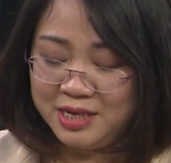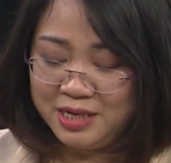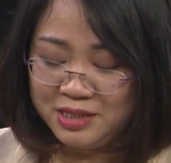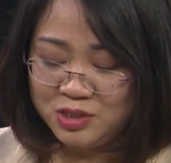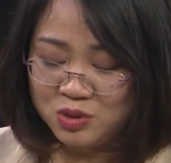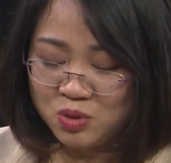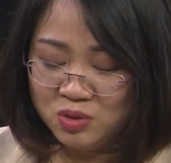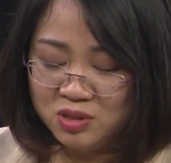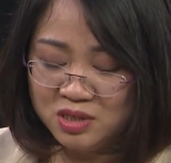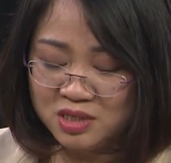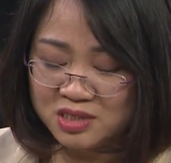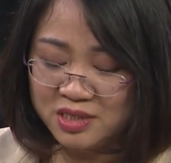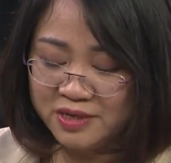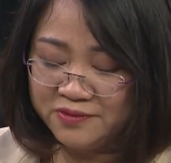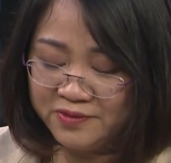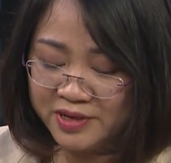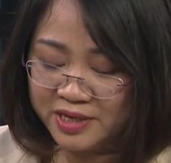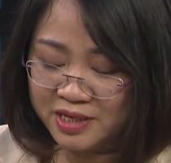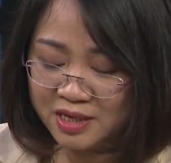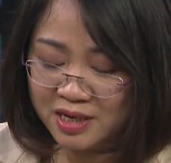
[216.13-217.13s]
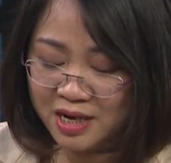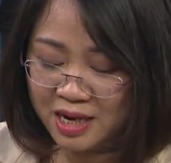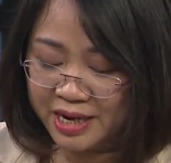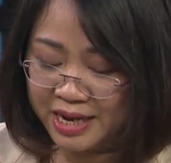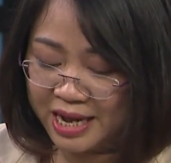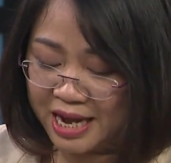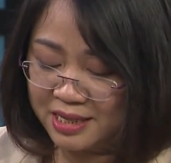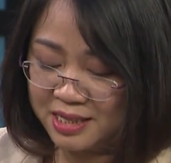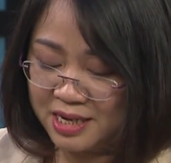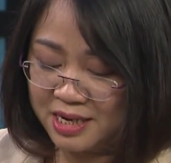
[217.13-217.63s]
cái số lượng sinh viên
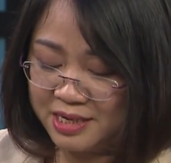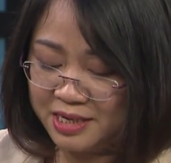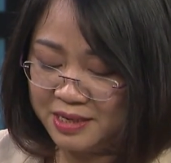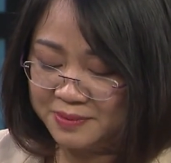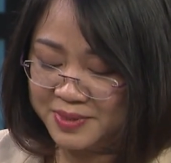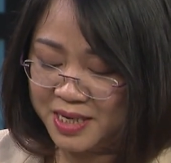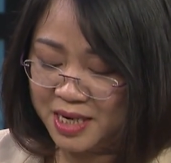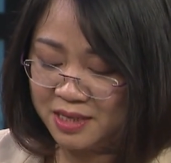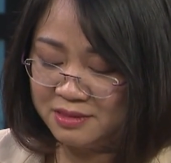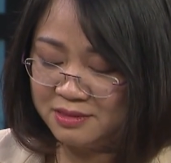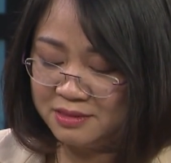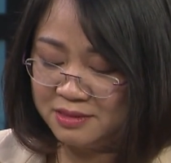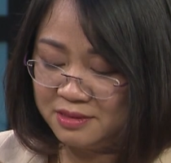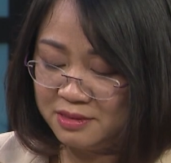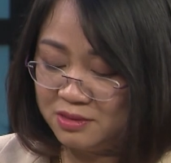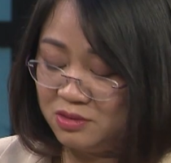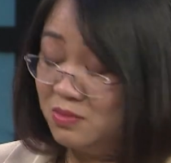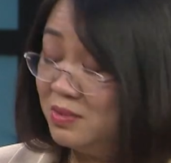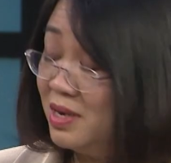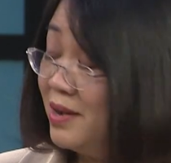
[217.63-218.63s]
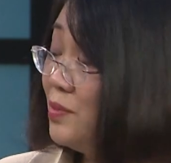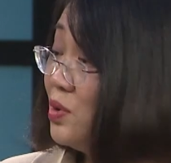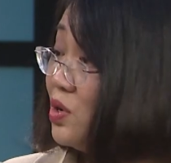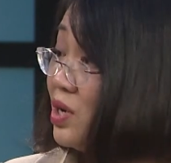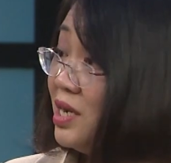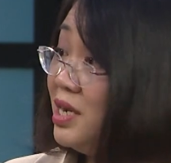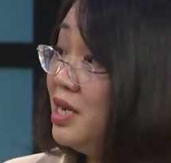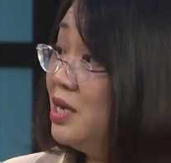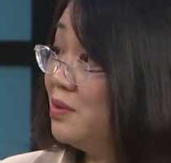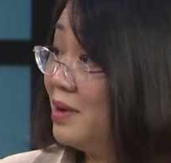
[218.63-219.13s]
Nghệ Án thất nghiệp ra trường đúng là một
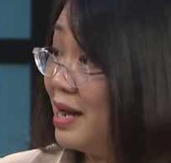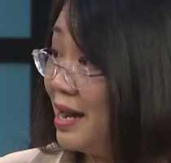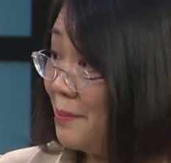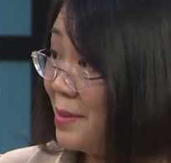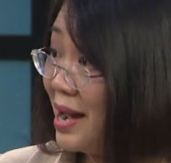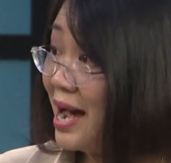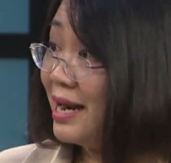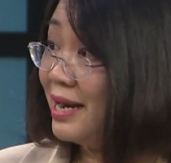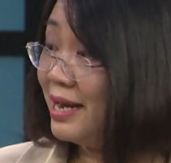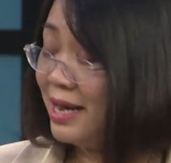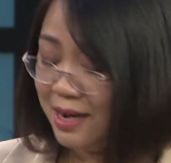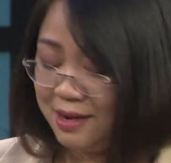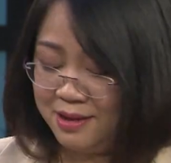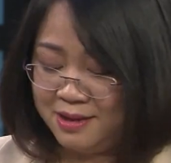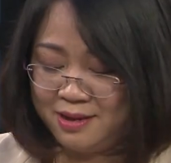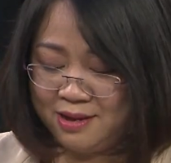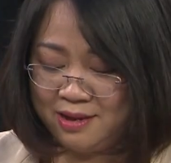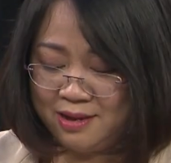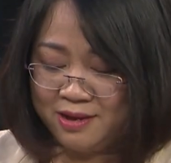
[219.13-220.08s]
cái điều đáng bàn đấy ạ.